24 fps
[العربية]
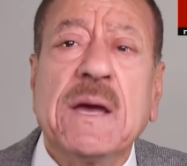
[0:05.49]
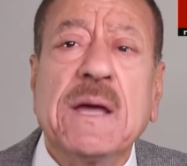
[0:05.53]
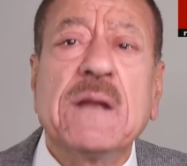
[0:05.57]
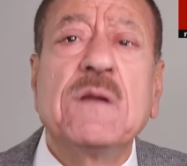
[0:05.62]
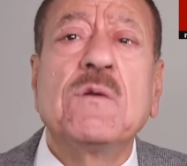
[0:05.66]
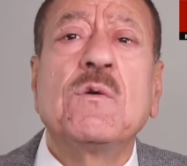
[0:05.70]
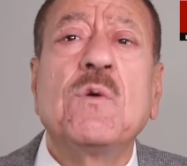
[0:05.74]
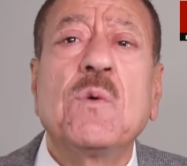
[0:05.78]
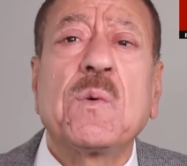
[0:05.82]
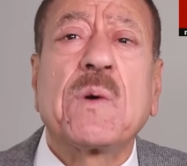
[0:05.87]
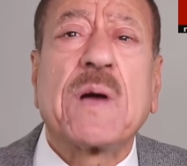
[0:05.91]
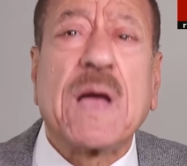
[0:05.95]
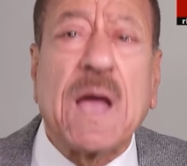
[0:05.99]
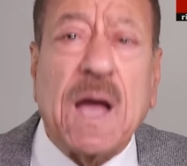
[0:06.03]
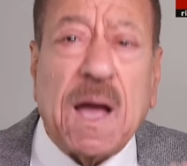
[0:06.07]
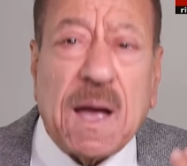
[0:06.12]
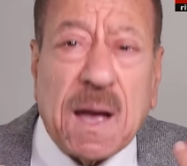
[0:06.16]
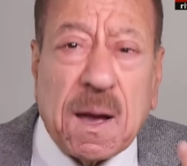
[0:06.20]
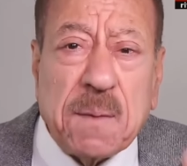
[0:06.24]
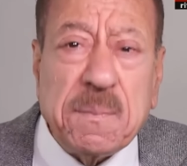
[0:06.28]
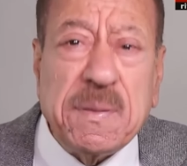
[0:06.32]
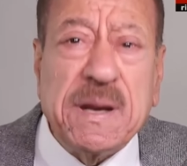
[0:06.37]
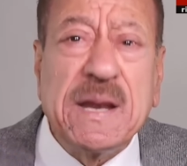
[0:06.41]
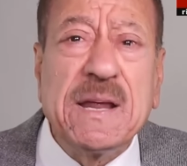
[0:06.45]
إنه
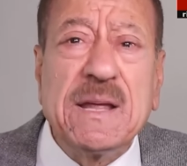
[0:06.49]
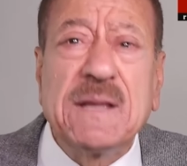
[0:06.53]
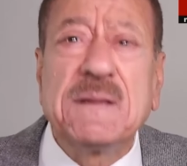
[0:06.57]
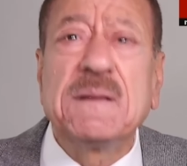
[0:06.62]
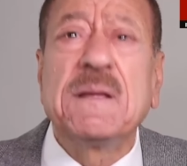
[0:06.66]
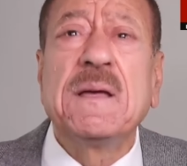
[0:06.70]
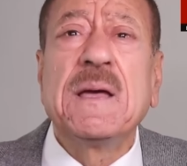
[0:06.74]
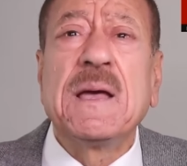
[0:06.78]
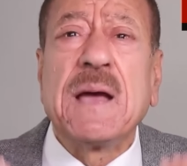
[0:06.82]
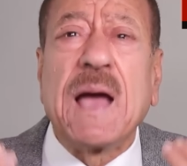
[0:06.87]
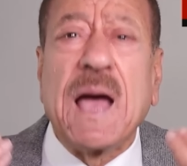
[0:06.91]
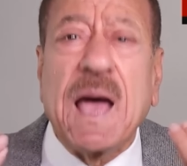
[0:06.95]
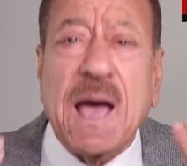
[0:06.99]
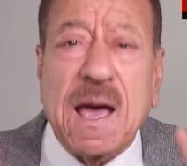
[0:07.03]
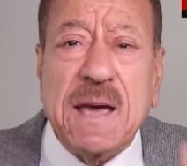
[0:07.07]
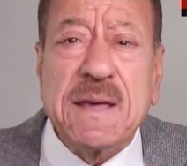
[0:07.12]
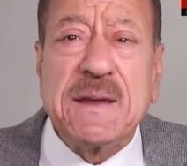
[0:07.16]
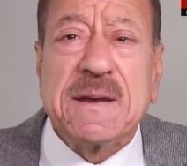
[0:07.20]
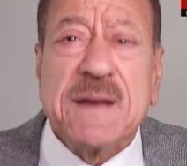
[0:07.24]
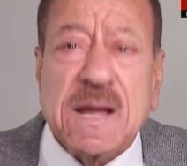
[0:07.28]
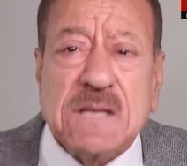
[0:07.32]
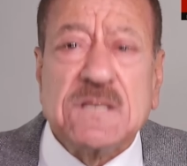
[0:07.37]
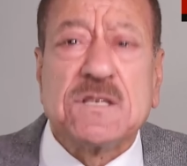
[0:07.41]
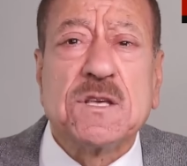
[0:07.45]
عملية
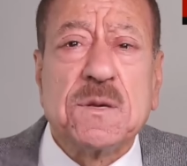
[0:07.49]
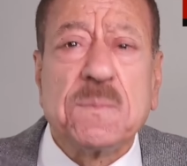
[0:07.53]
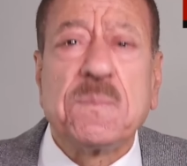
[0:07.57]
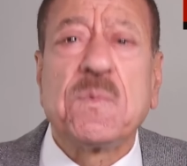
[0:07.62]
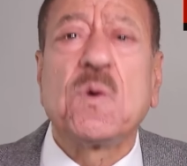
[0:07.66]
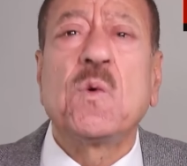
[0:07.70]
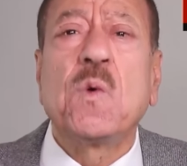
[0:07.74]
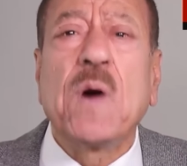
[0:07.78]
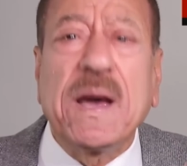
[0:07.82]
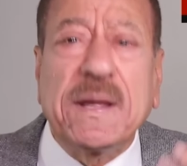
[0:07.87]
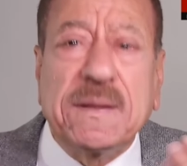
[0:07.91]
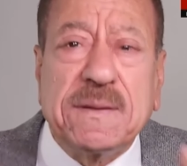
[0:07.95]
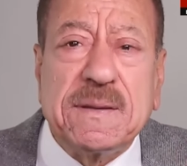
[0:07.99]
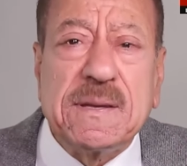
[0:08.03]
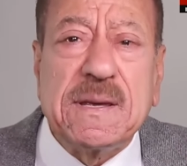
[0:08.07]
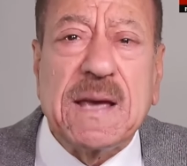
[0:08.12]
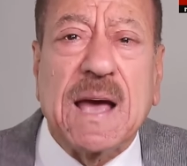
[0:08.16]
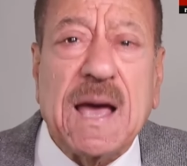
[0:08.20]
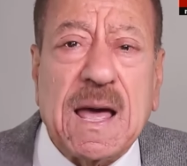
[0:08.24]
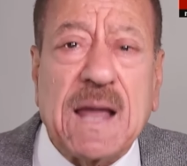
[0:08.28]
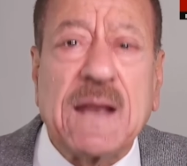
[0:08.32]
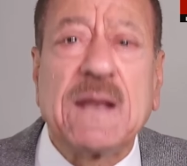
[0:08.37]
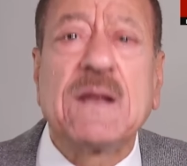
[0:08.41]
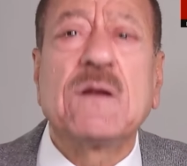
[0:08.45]
هاي نصب
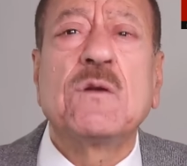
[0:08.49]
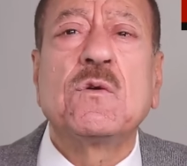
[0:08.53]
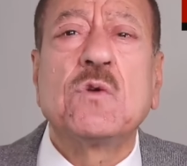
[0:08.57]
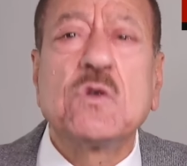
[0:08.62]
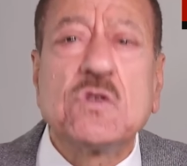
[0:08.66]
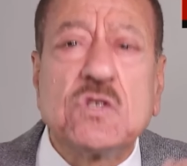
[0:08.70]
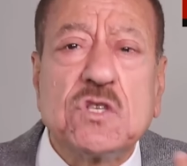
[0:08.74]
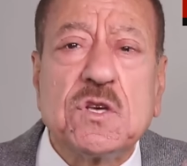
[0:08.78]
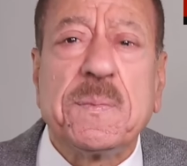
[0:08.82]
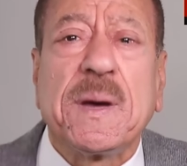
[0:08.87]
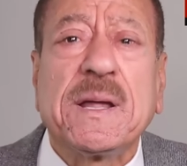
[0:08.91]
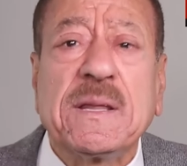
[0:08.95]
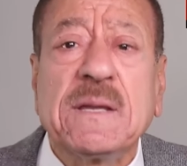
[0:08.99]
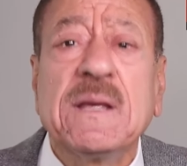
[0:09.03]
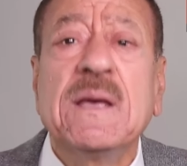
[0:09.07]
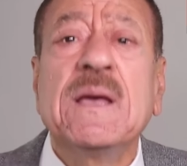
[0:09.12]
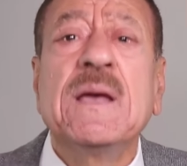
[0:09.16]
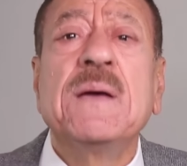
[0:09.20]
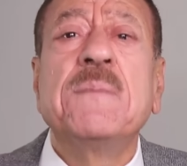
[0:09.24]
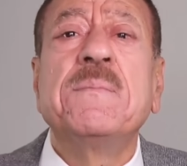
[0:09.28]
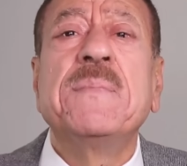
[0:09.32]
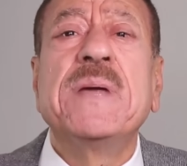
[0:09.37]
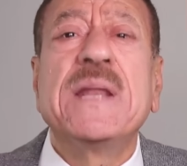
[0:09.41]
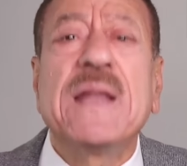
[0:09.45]
واحتيال نصبت
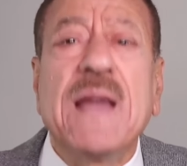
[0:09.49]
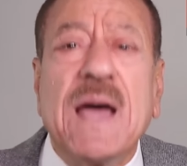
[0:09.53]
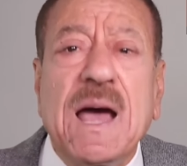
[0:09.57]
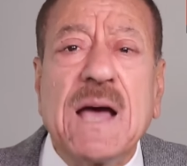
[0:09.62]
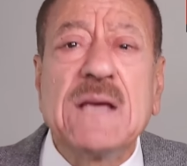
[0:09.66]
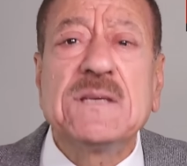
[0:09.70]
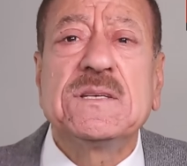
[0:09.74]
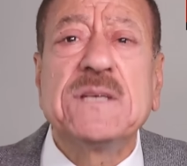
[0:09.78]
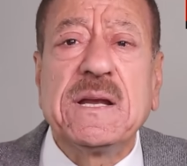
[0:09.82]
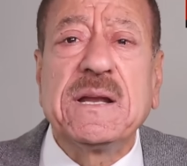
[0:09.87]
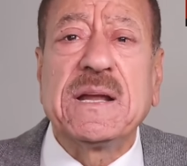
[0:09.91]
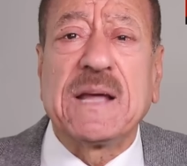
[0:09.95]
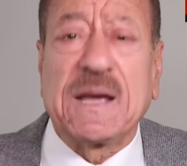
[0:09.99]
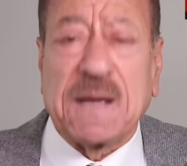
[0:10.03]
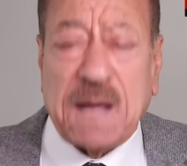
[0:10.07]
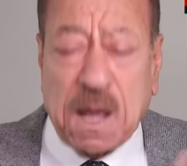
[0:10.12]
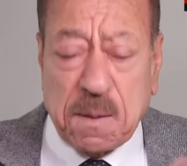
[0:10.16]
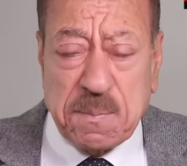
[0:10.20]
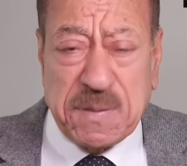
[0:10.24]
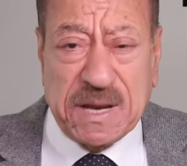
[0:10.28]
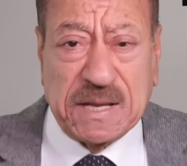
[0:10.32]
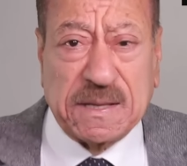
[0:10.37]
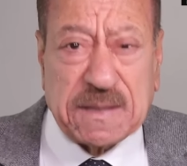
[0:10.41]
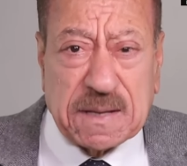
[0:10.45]
من أجل
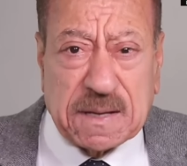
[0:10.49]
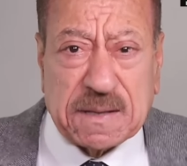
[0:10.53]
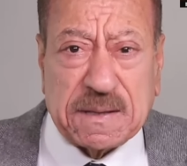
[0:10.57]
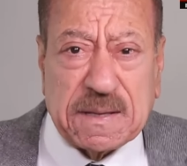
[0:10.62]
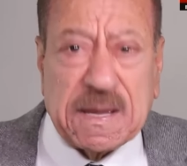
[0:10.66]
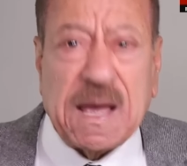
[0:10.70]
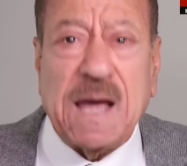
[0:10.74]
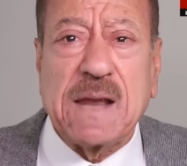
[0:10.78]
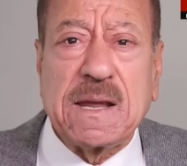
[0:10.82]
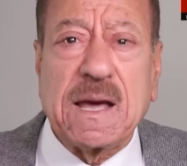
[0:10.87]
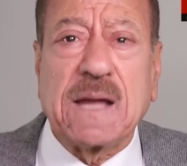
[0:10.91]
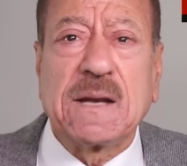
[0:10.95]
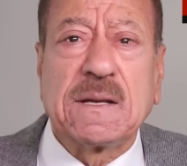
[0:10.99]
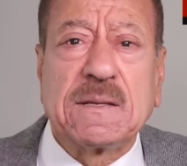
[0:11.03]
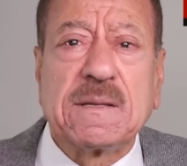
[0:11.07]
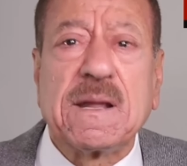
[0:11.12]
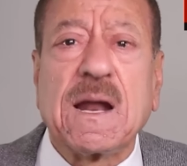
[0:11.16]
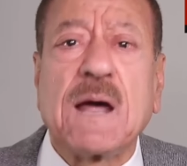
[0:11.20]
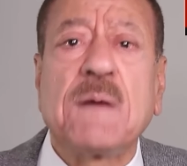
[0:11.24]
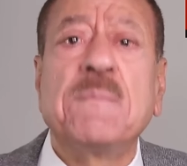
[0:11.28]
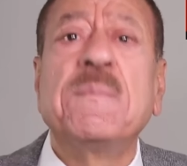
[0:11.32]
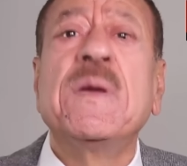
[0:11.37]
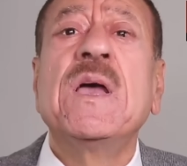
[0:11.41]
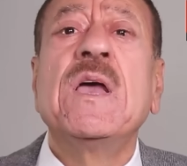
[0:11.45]
عملية اغتيال يعني
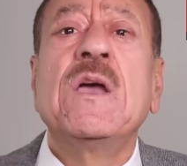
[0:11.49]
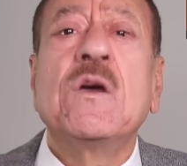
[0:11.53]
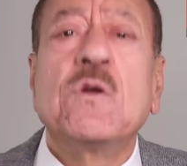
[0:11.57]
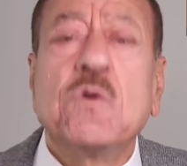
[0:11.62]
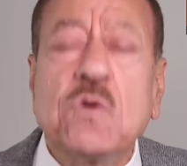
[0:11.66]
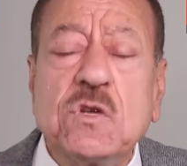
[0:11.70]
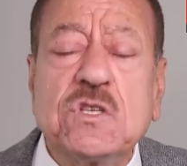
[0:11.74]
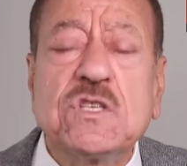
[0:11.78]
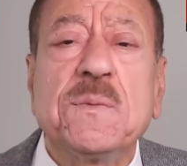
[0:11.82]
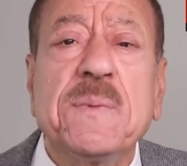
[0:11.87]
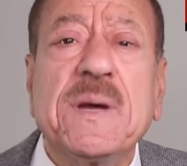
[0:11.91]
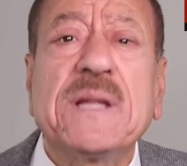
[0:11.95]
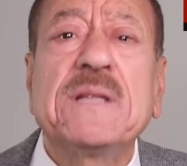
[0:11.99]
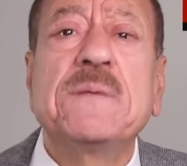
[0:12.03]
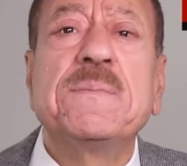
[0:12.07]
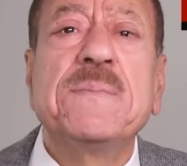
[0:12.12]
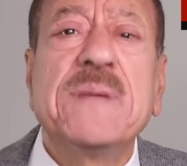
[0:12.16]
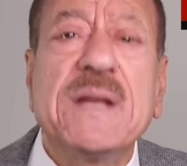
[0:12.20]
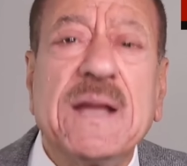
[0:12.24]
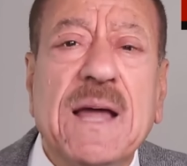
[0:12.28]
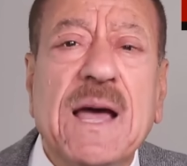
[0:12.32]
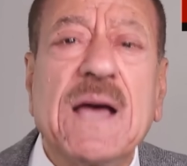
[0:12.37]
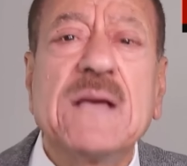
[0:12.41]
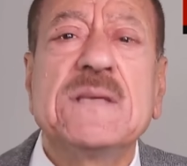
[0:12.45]
ترامب نصبت
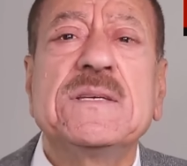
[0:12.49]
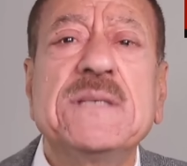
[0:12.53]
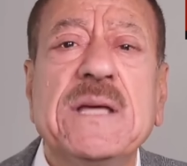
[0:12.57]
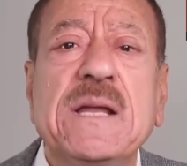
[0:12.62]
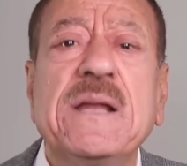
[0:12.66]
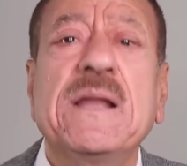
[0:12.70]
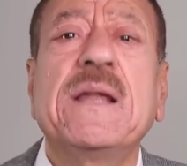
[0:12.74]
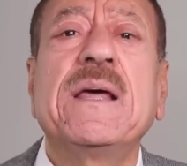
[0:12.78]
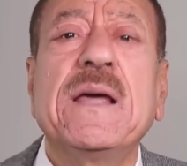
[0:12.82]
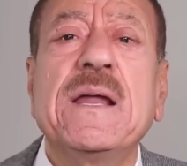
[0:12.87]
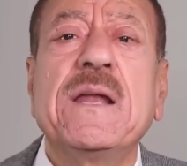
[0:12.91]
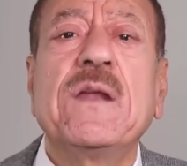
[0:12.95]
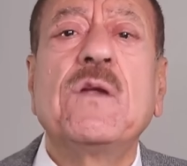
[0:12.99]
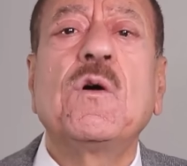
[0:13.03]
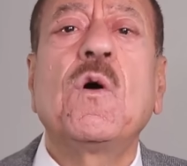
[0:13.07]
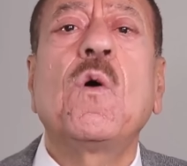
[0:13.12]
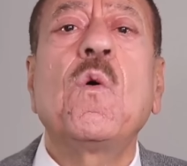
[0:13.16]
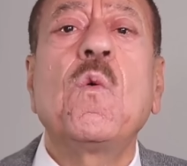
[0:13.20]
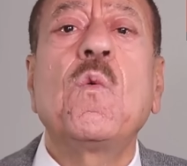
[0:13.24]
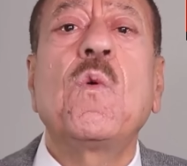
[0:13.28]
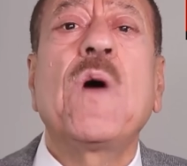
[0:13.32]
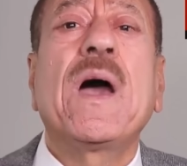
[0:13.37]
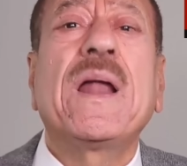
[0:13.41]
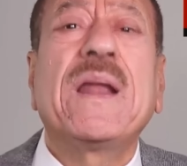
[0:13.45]
من أجل اللي
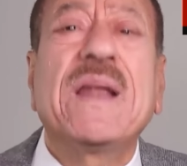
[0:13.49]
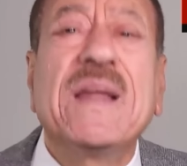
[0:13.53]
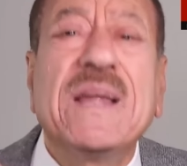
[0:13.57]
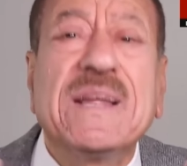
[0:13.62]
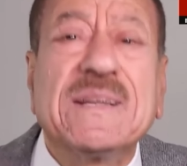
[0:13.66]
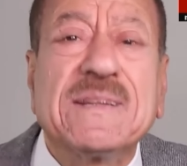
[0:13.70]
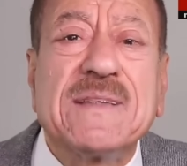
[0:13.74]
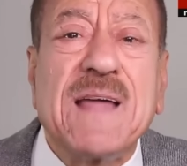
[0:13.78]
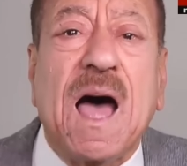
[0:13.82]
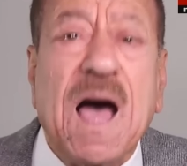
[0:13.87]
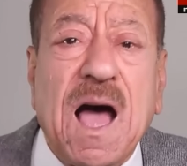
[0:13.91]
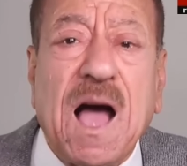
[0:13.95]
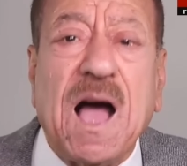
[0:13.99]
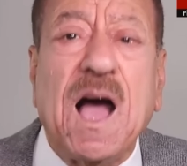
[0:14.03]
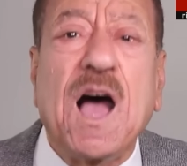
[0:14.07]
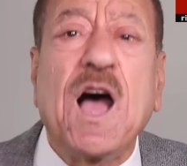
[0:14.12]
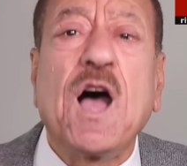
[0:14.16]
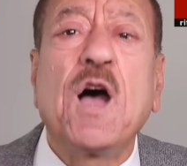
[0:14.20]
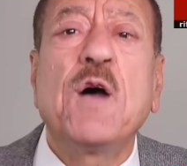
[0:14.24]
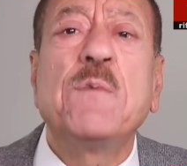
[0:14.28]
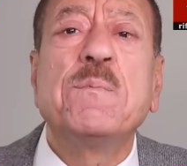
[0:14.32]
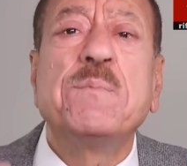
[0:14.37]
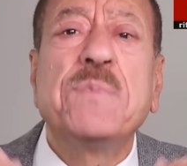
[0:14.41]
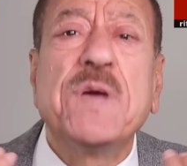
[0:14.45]
هو
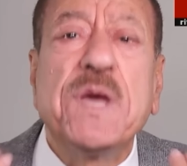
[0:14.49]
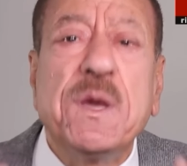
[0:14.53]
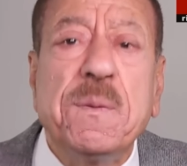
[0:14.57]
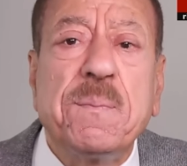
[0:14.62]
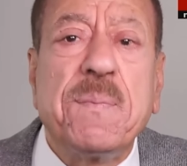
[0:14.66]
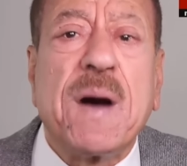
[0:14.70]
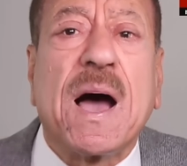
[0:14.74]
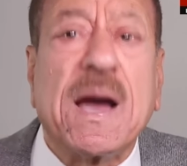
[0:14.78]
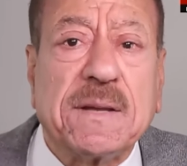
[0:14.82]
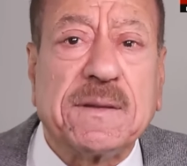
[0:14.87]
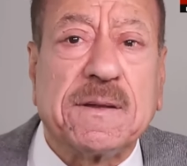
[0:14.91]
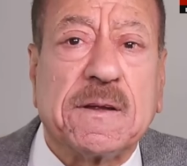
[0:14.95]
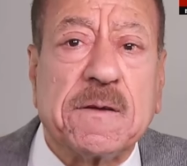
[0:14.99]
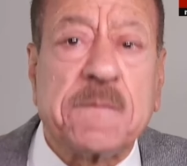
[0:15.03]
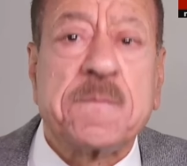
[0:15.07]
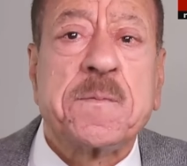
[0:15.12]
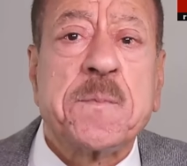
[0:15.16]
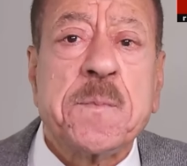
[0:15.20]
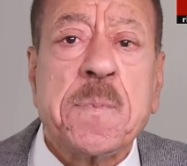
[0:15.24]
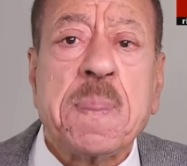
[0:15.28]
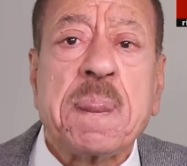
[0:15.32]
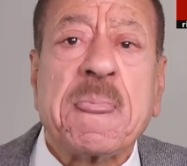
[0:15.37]
الإطاحة ببايدن